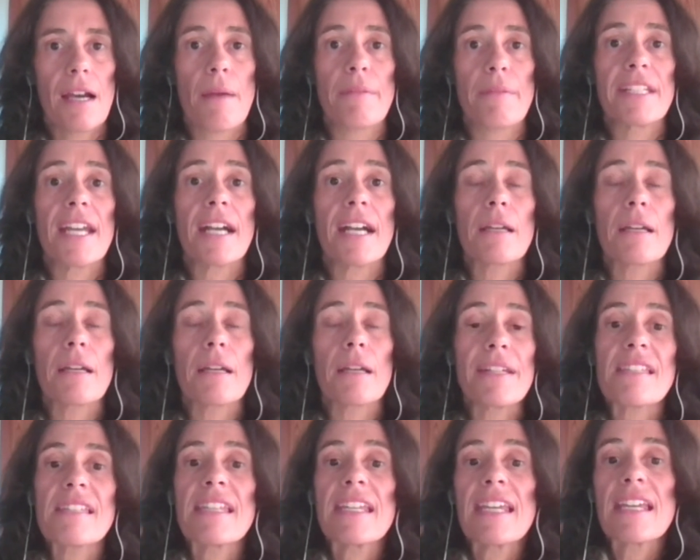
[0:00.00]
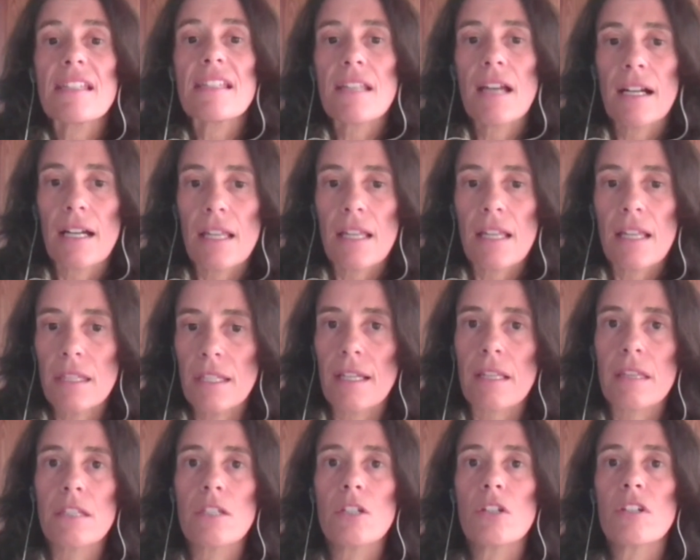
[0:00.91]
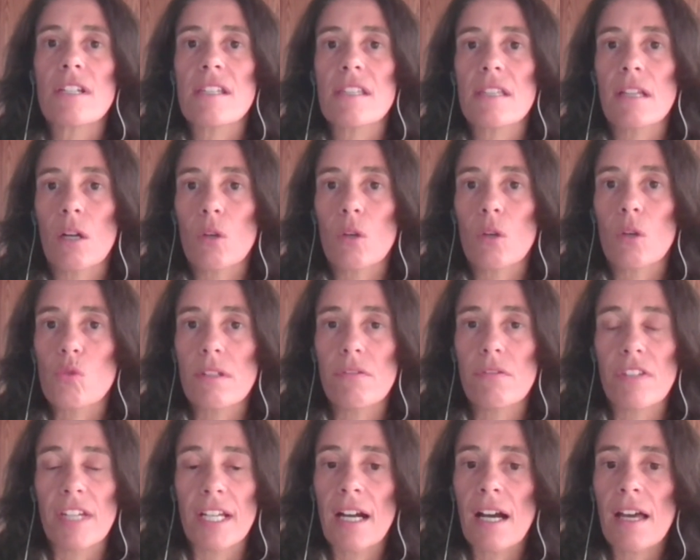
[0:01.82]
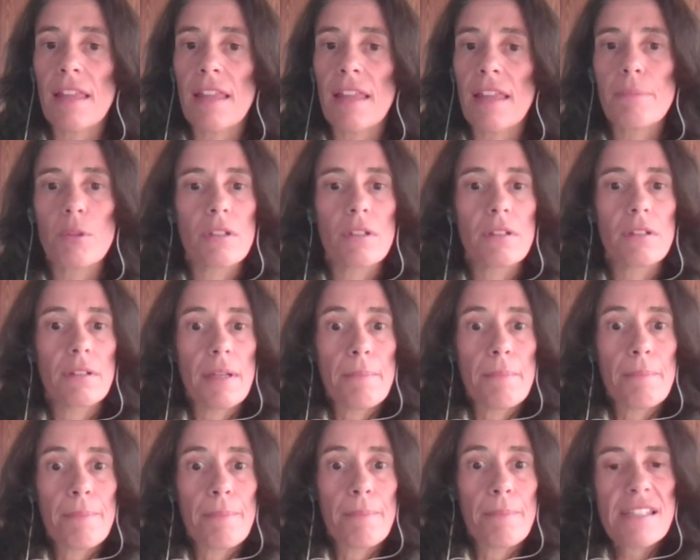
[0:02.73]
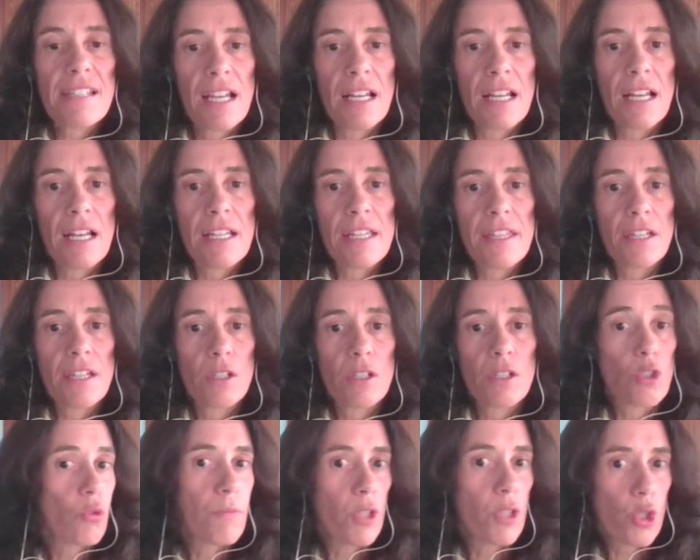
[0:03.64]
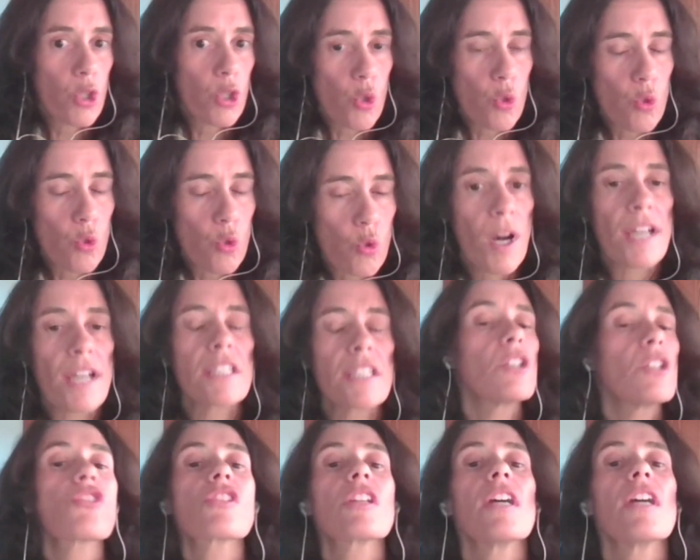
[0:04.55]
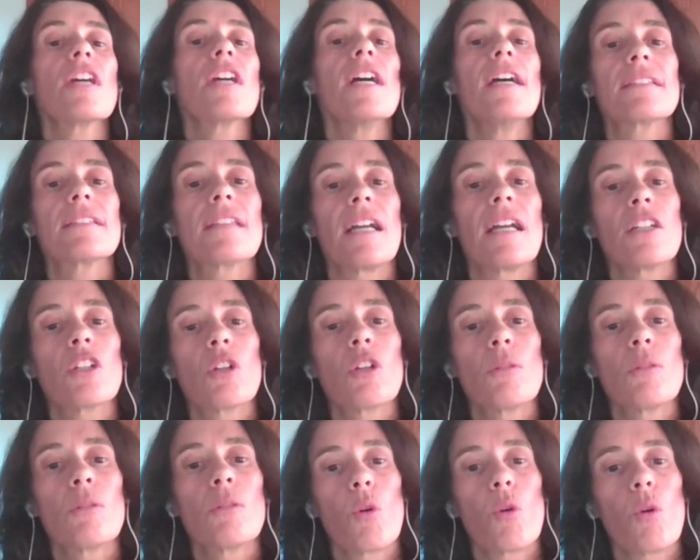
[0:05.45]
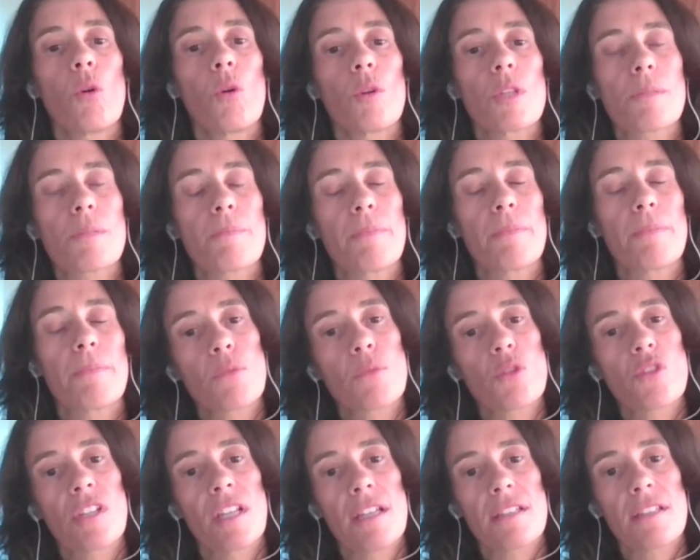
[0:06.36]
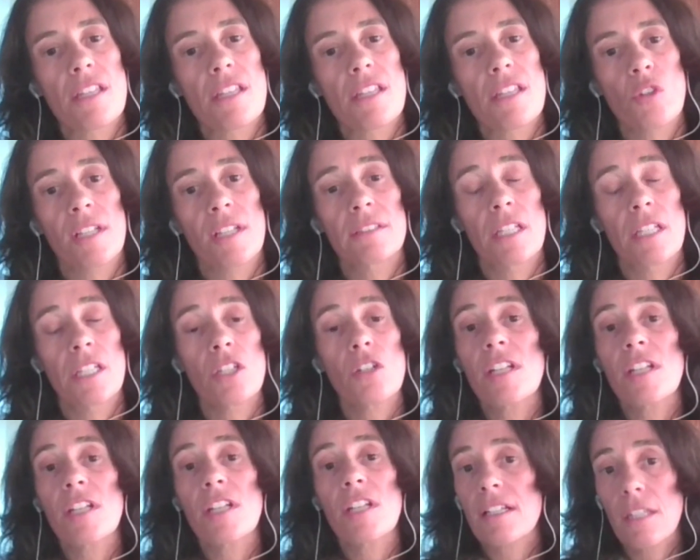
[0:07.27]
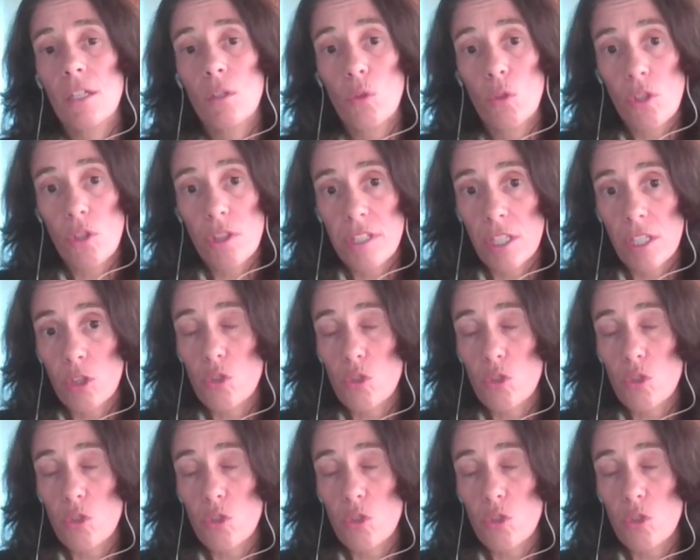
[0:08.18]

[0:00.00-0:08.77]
Habría que ver si esa cancelación está justificada en base a la Ley de Consumidores y Usuarios, tal y como explicamos en la sesión anterior, el artículo